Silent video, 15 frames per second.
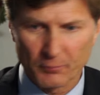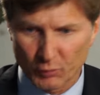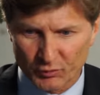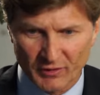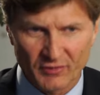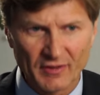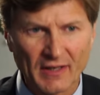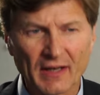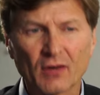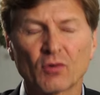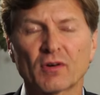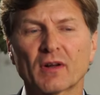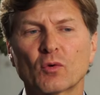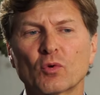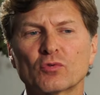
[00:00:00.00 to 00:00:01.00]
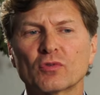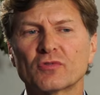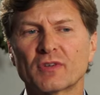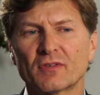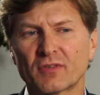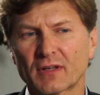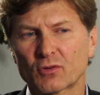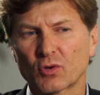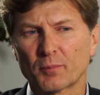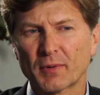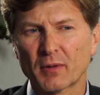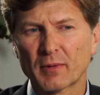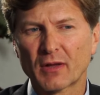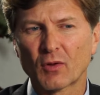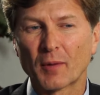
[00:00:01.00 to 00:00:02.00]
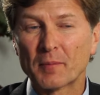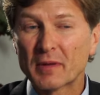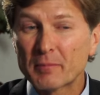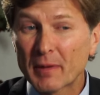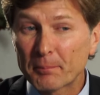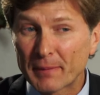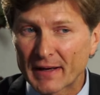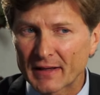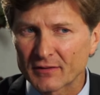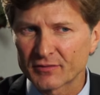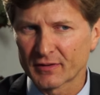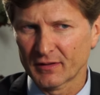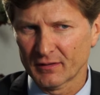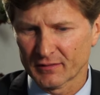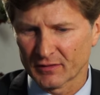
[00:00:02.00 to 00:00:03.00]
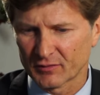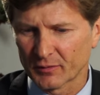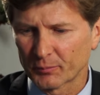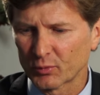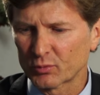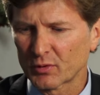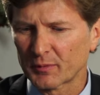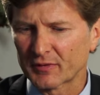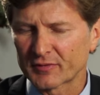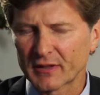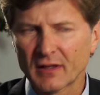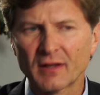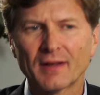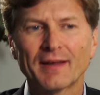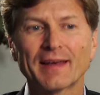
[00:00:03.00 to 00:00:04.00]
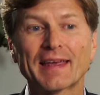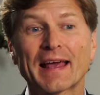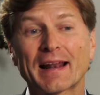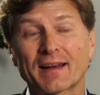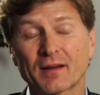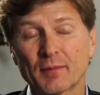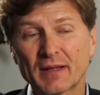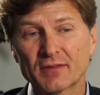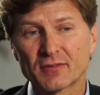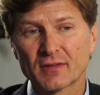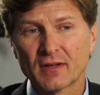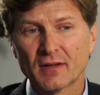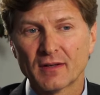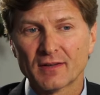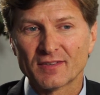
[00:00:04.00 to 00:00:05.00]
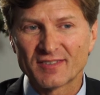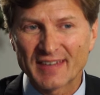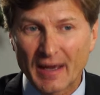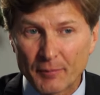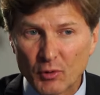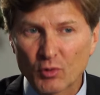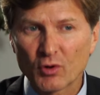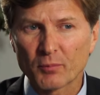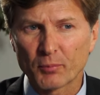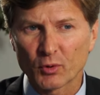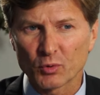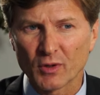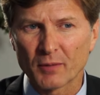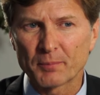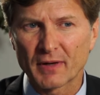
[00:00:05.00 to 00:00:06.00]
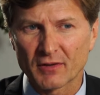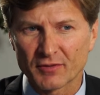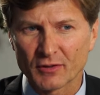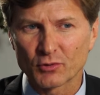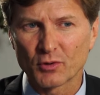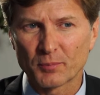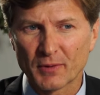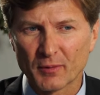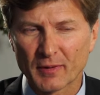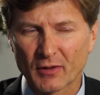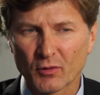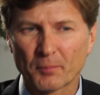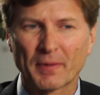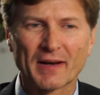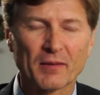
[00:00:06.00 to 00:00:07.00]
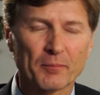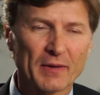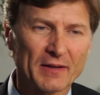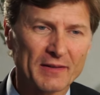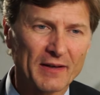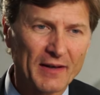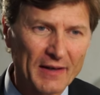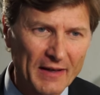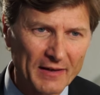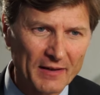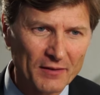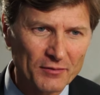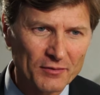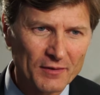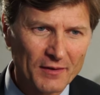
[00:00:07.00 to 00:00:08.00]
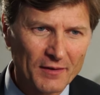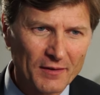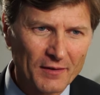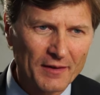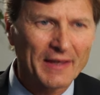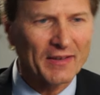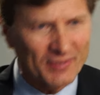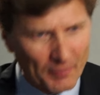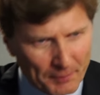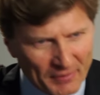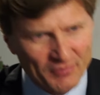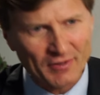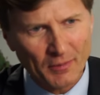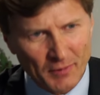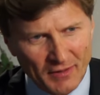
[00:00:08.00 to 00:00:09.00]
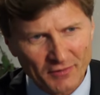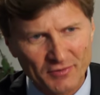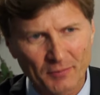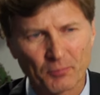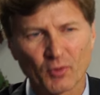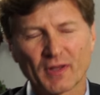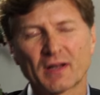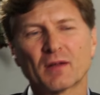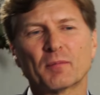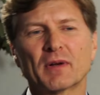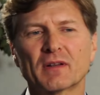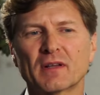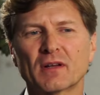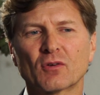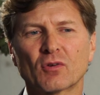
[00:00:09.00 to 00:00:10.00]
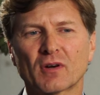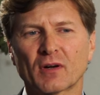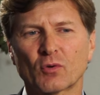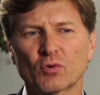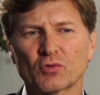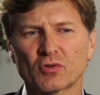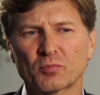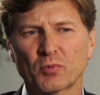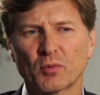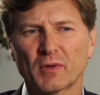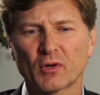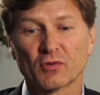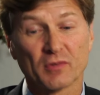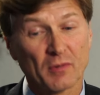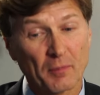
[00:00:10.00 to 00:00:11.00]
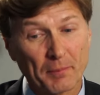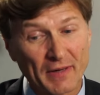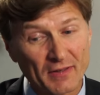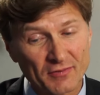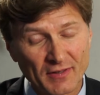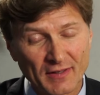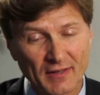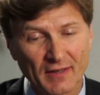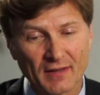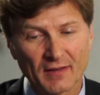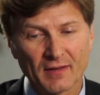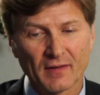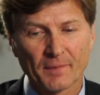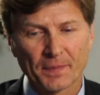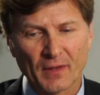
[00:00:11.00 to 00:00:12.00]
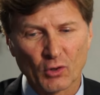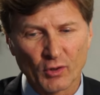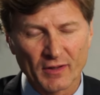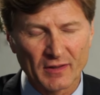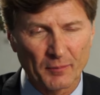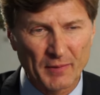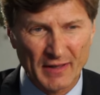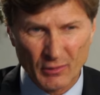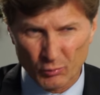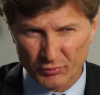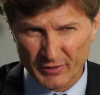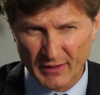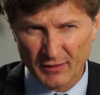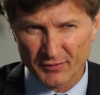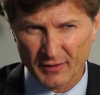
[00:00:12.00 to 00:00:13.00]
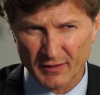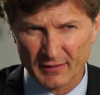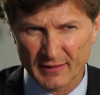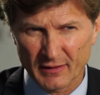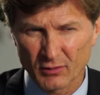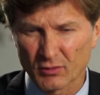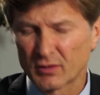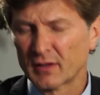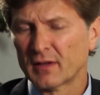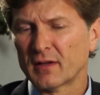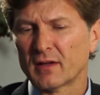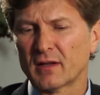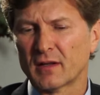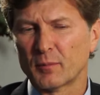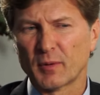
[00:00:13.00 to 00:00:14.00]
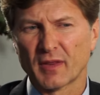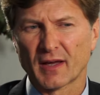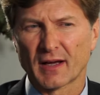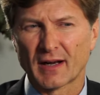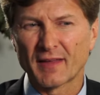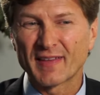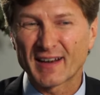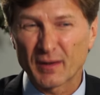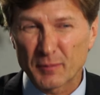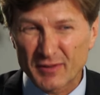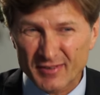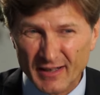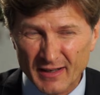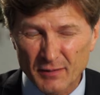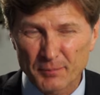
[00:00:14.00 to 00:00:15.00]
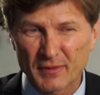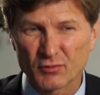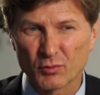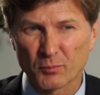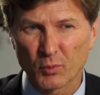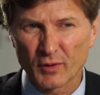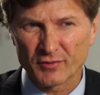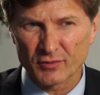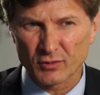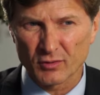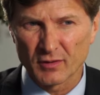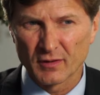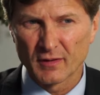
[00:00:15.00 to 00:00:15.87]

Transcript: pues que se haga con recursos del sector privado. A mí me parece, desde mi punto de vista, que al revés, se abre una oportunidad para el sector privado para invertir en áreas que se pensaba que se podían invertir con recursos públicos. Y me parece que lo que también anunciaba el secretario Videgaray de revisar el presupuesto,